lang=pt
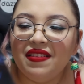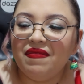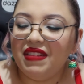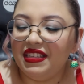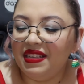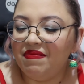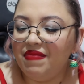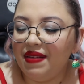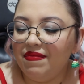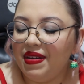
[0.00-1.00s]
Mas é
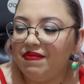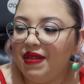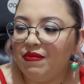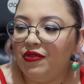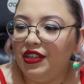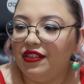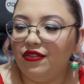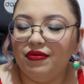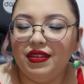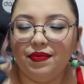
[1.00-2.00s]
bem, bem, bem
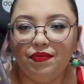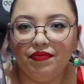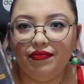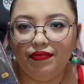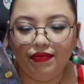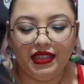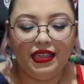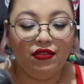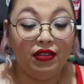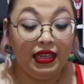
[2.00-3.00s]
bonito.
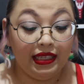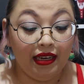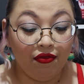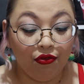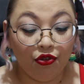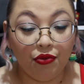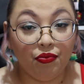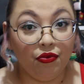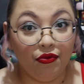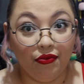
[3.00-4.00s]
Pretendo ler esse livro,
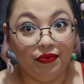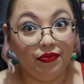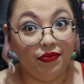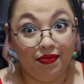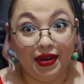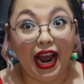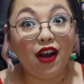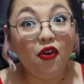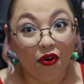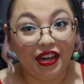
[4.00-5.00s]
tipo, pra
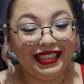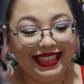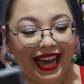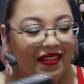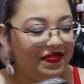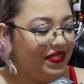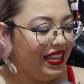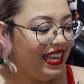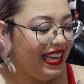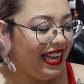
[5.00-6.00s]
agora, tá?
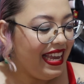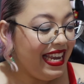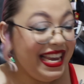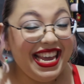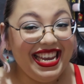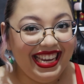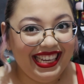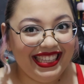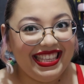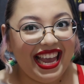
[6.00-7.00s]

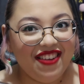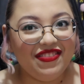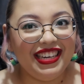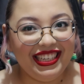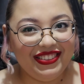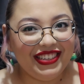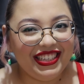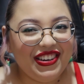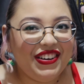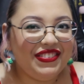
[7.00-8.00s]
E tem uma
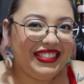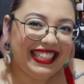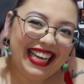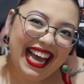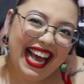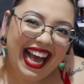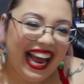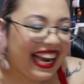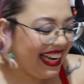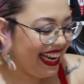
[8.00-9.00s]
leitura nova.
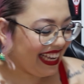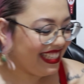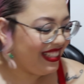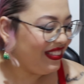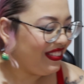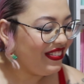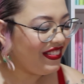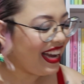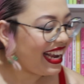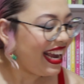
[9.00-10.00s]
Ah, caso
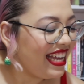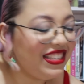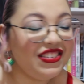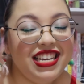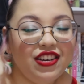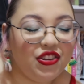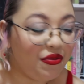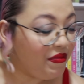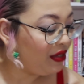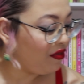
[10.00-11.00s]
do acaso. E eu tô
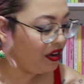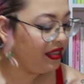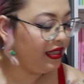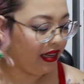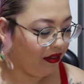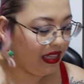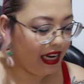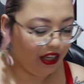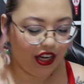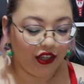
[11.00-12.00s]
me esforçando,
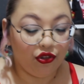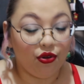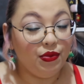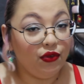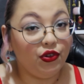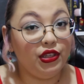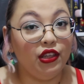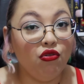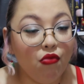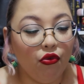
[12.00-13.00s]
tá, gente? Eu tô me
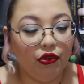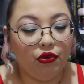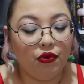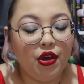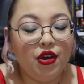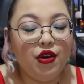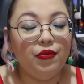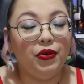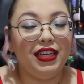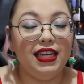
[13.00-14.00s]
esforçando muito.
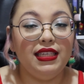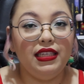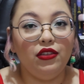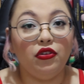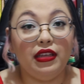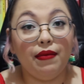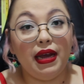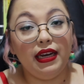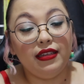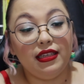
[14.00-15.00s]
Porque, assim, tô
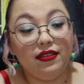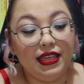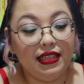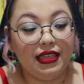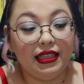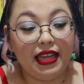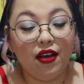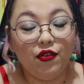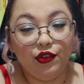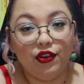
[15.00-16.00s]
trabalhando às vezes
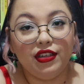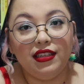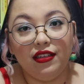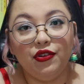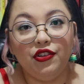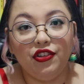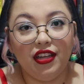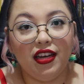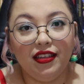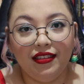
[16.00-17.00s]
até 11 horas da noite,
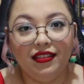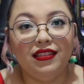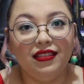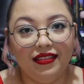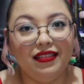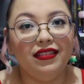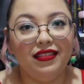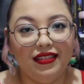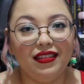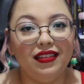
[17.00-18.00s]
tá?
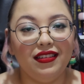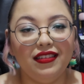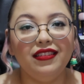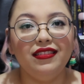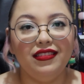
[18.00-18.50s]
Uhum.